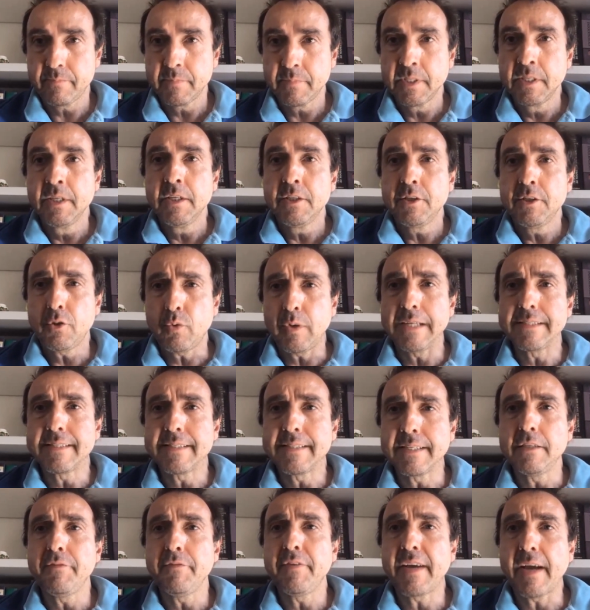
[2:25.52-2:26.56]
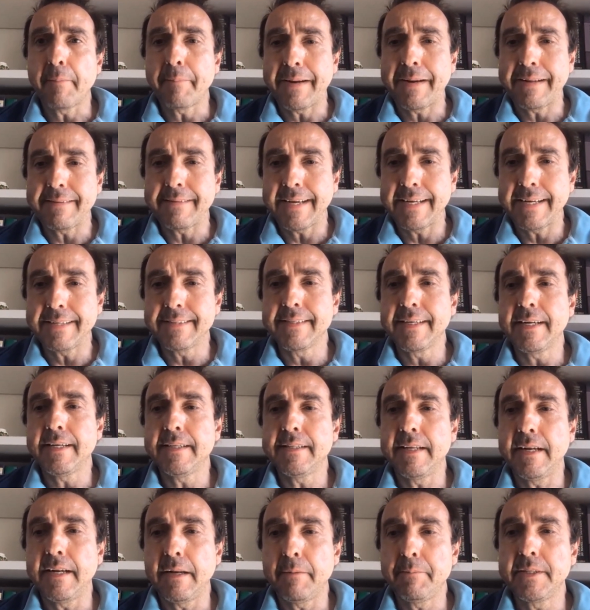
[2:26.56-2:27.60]
Sicurezza significa pretendere
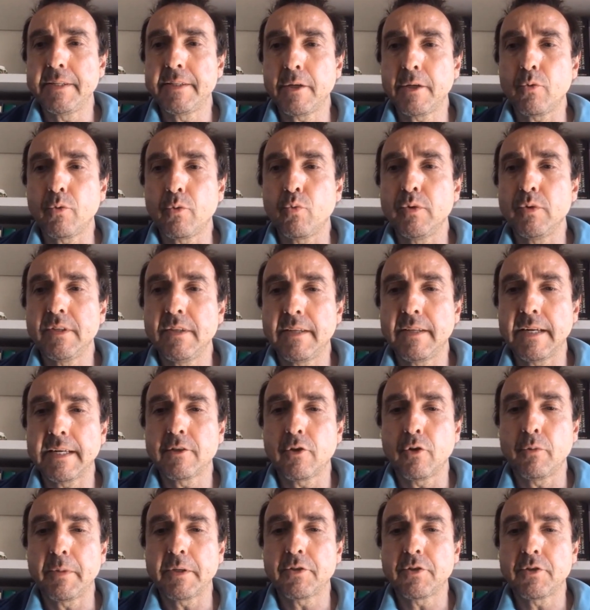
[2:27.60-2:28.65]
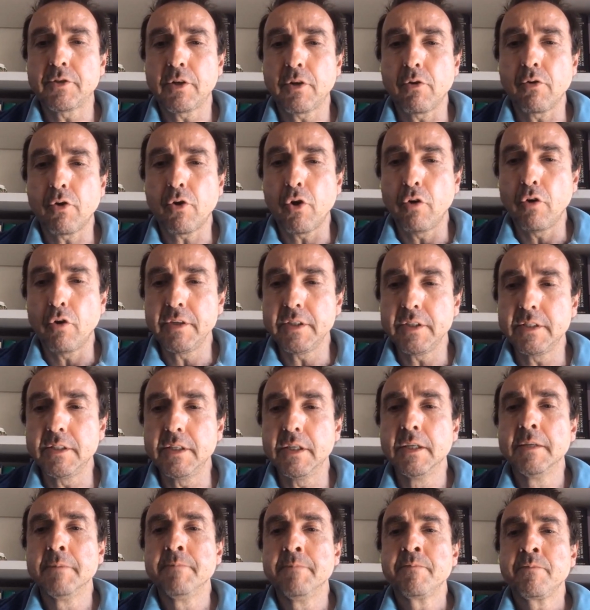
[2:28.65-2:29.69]
nell'ambiente in cui si trattano persone con
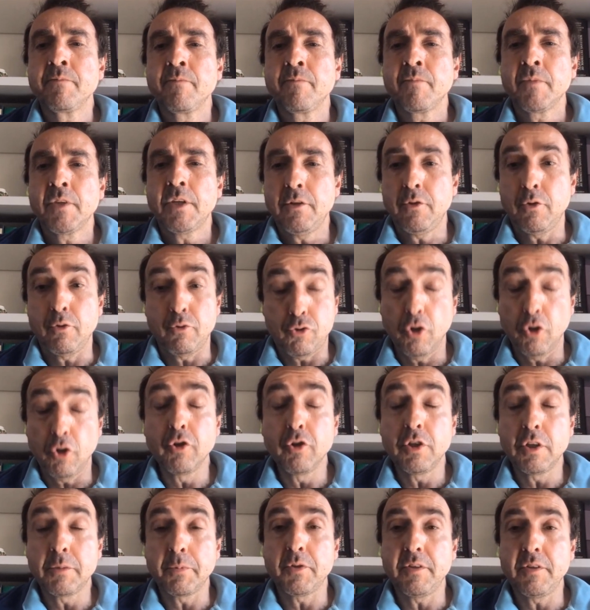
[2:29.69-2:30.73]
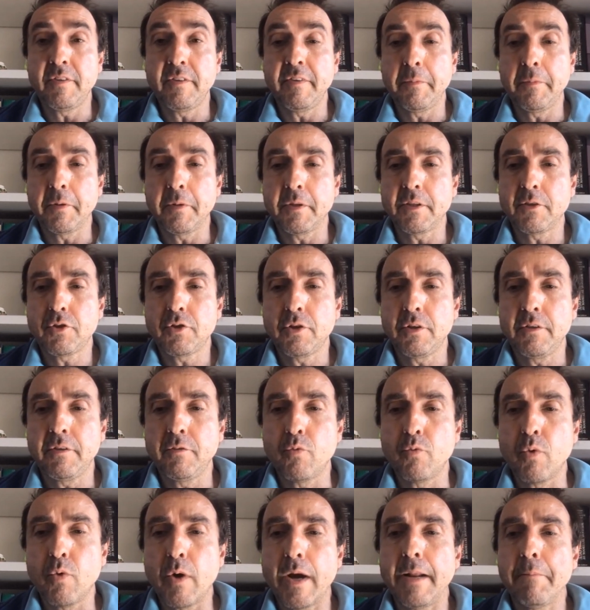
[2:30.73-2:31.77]
Covid non solo i dispositivi di protezione
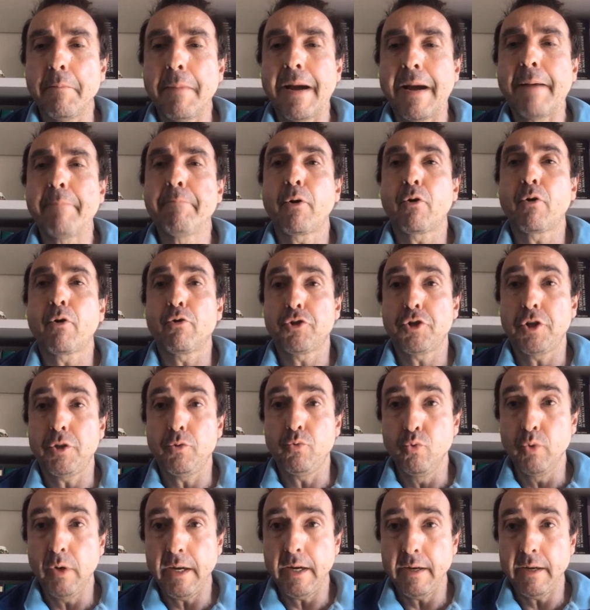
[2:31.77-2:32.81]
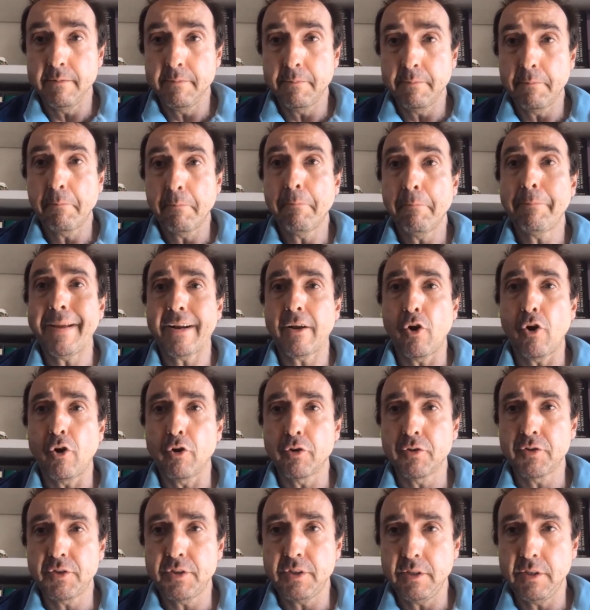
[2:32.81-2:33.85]
individuale, ma procedure,
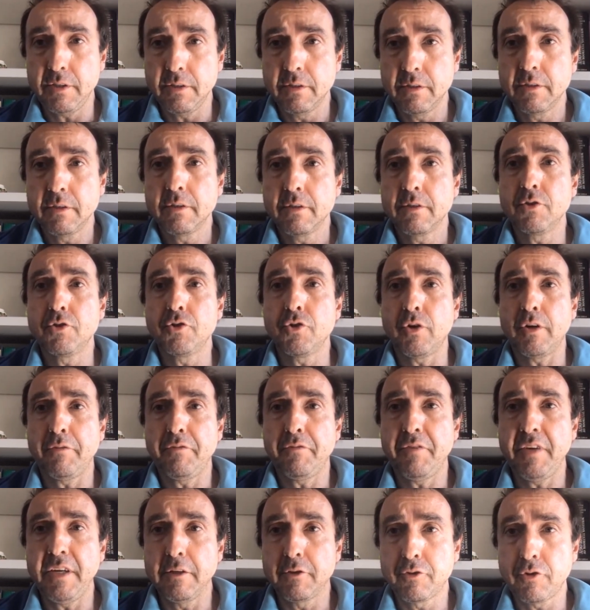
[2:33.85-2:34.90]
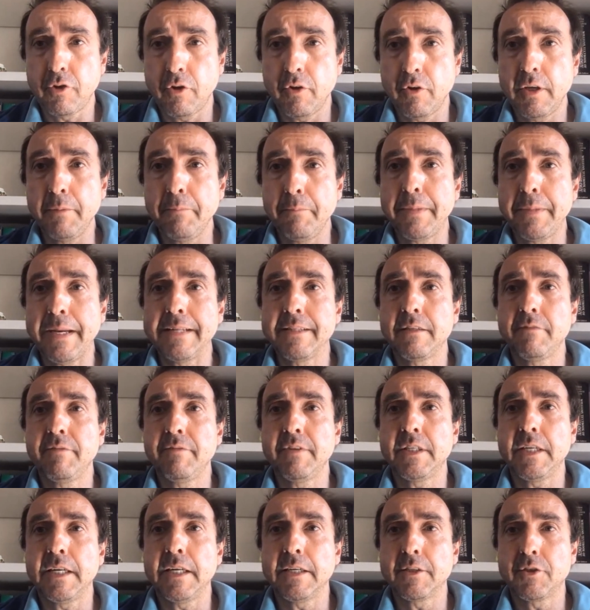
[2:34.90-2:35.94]
percorsi, zone filtro, impianti di
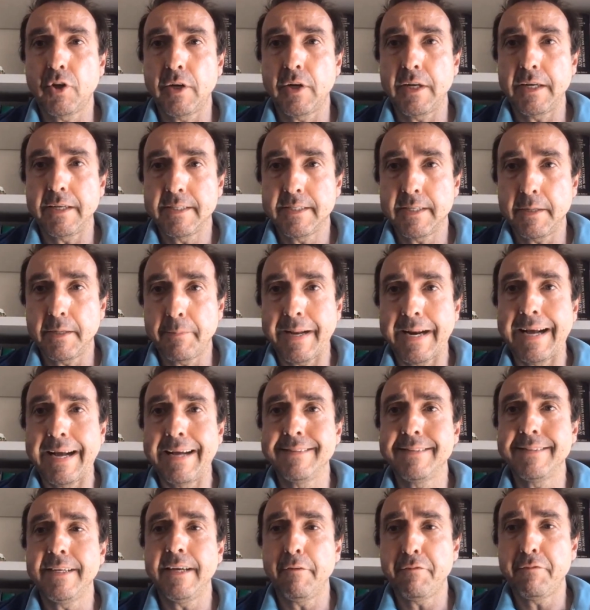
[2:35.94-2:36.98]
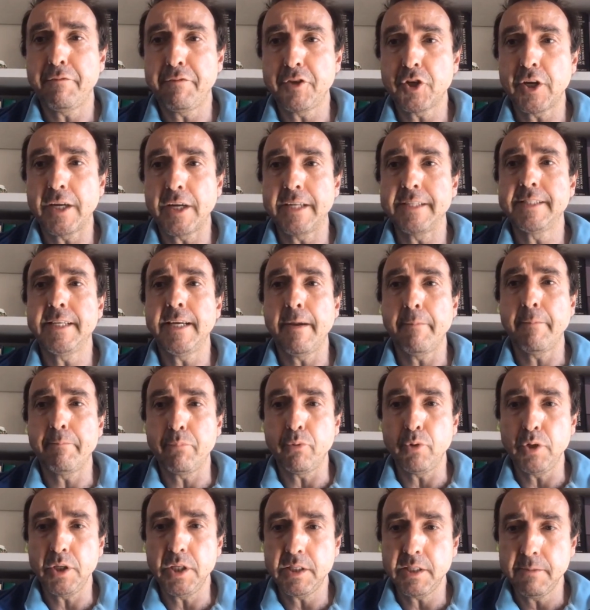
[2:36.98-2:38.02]
ventilazione separati, efficienti e
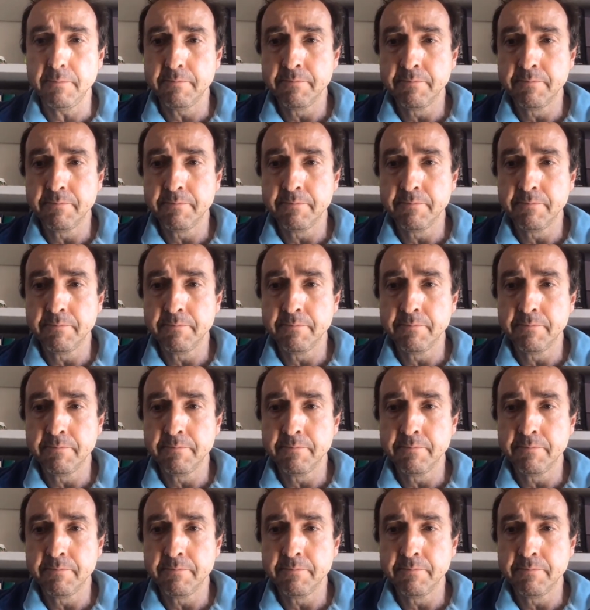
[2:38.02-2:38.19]
puliti,